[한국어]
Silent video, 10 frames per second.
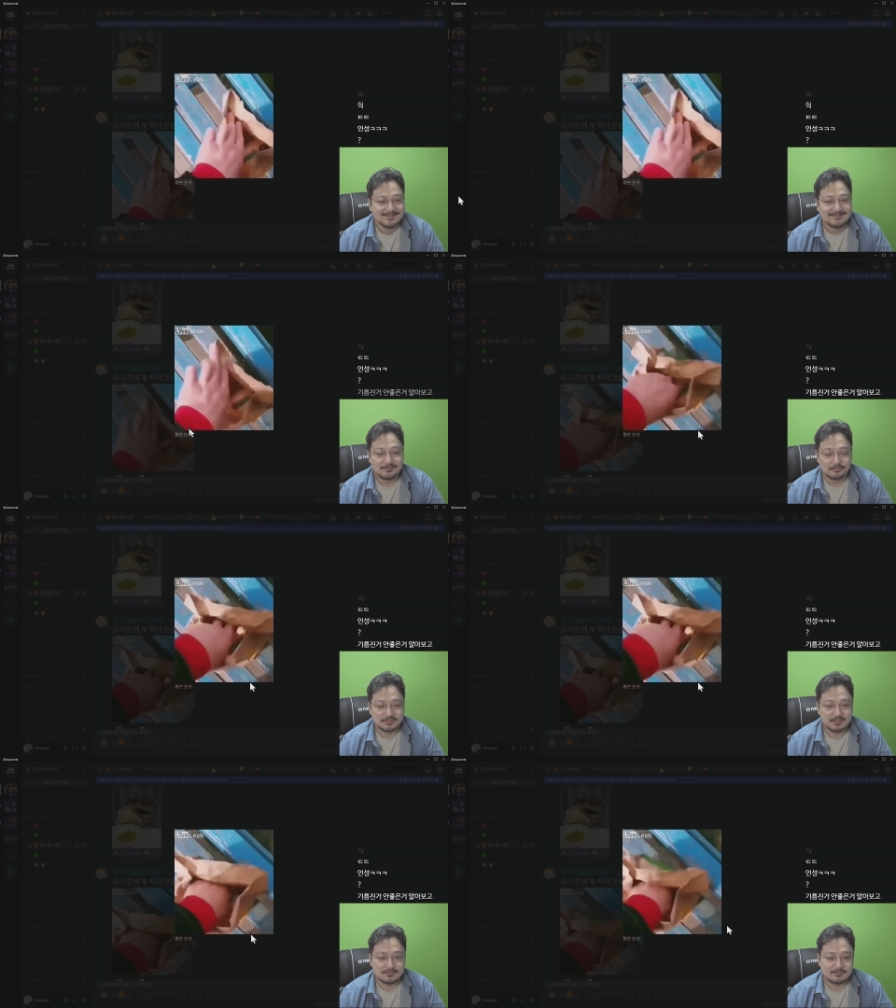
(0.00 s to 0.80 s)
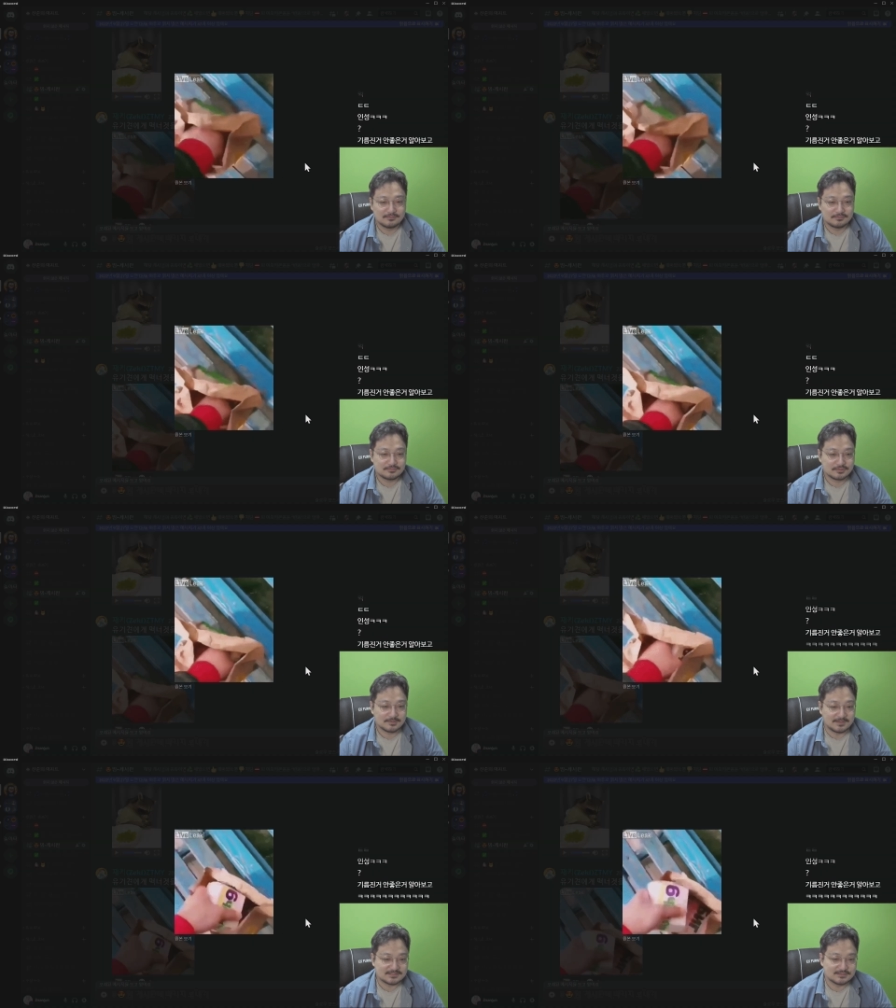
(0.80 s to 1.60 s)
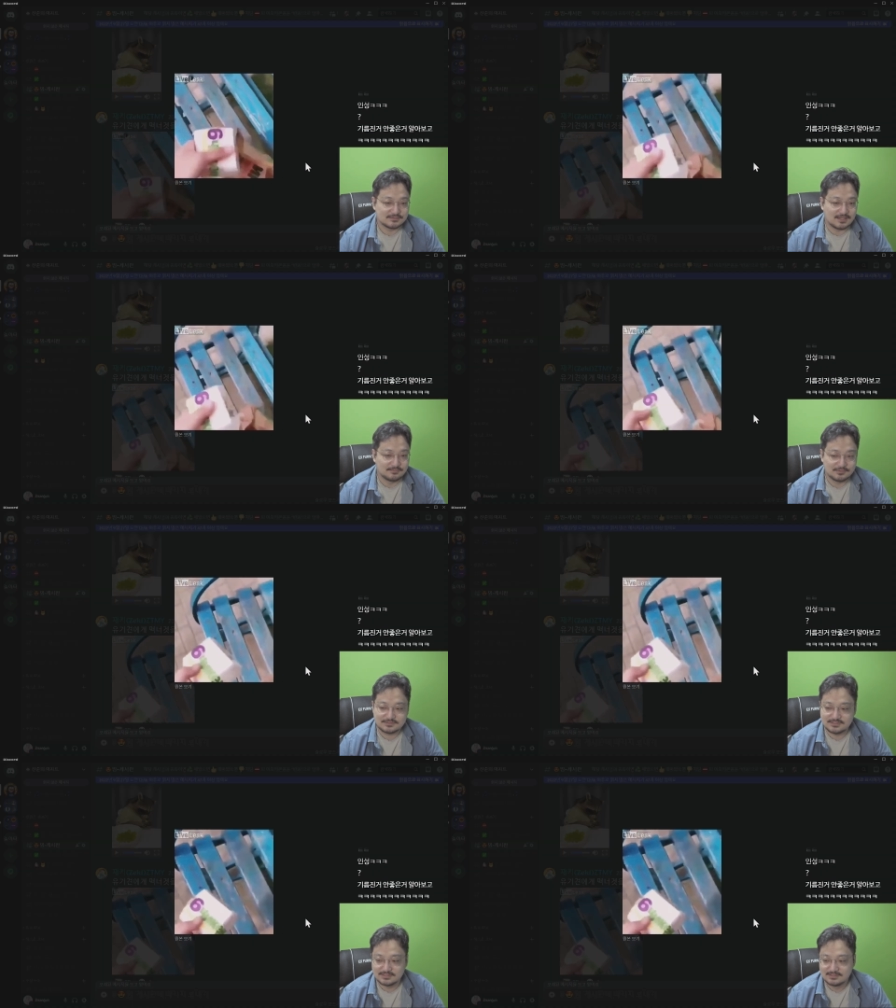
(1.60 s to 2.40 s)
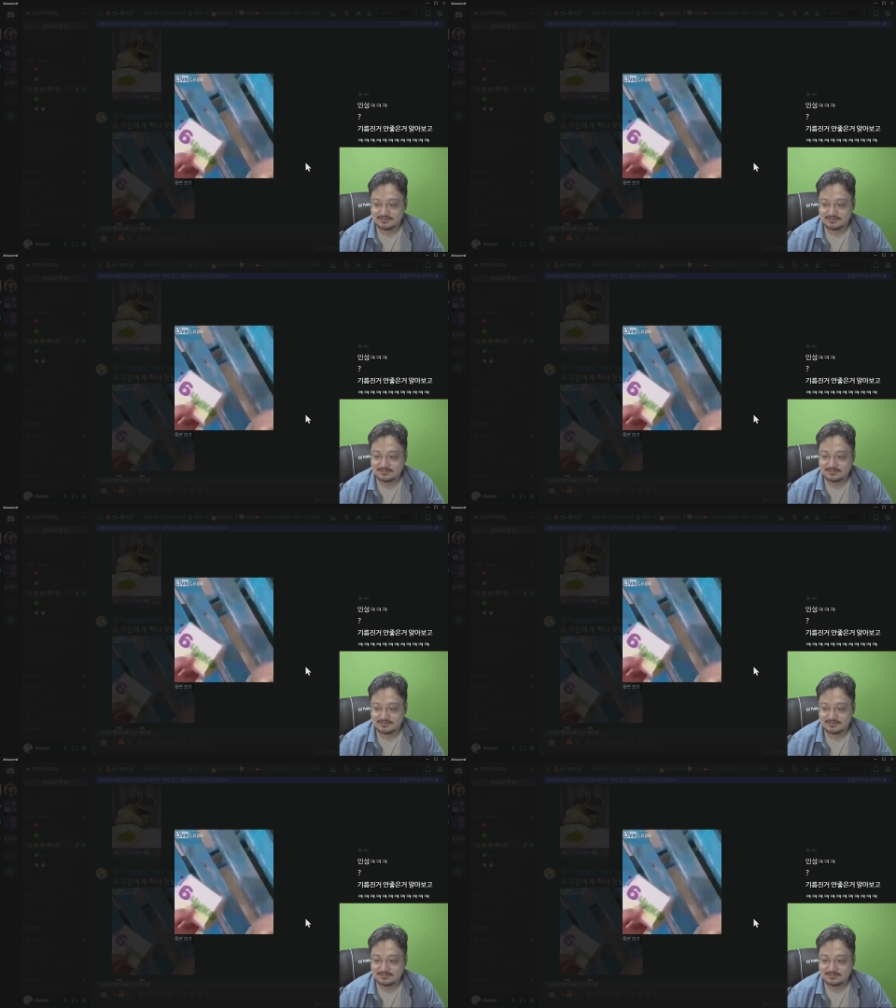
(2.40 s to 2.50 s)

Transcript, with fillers: 야 어떻게 저렇게 맛있는 걸 안 먹지?